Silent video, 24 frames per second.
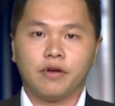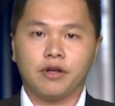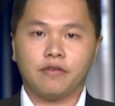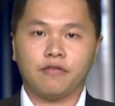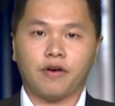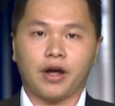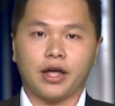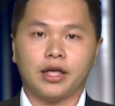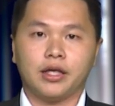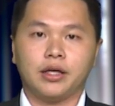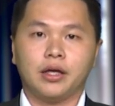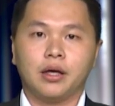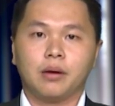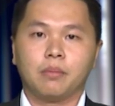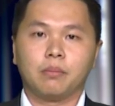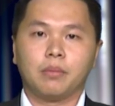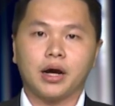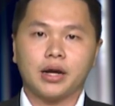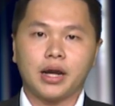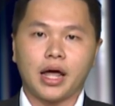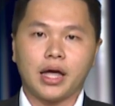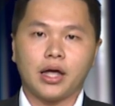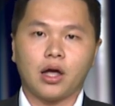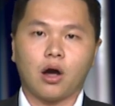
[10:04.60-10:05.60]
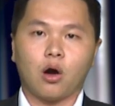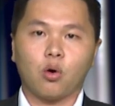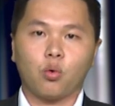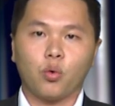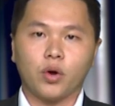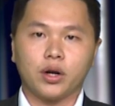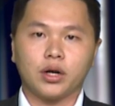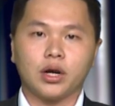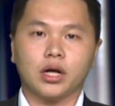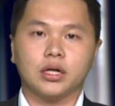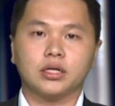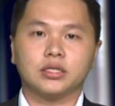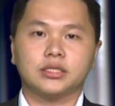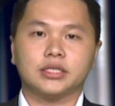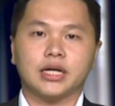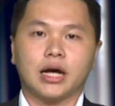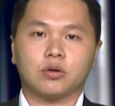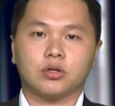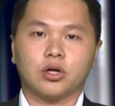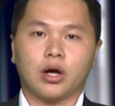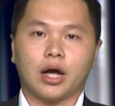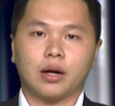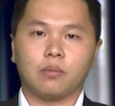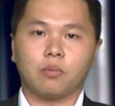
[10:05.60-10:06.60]
Vì vậy, mới đây họ quyết định
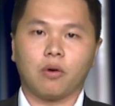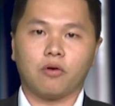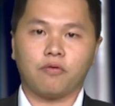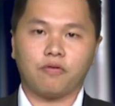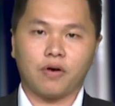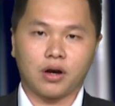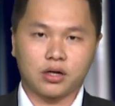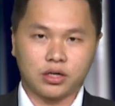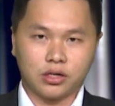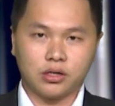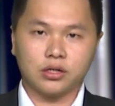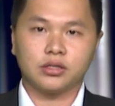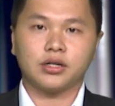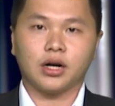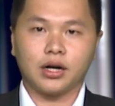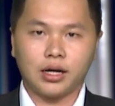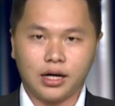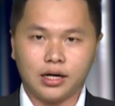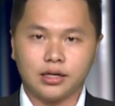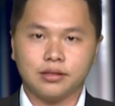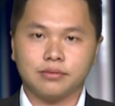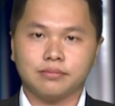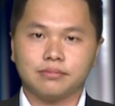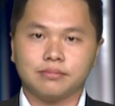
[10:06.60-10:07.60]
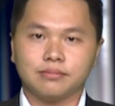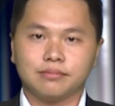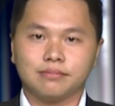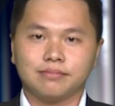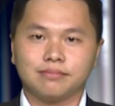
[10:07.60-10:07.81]
trao cho anh một phần thưởng rất lớn.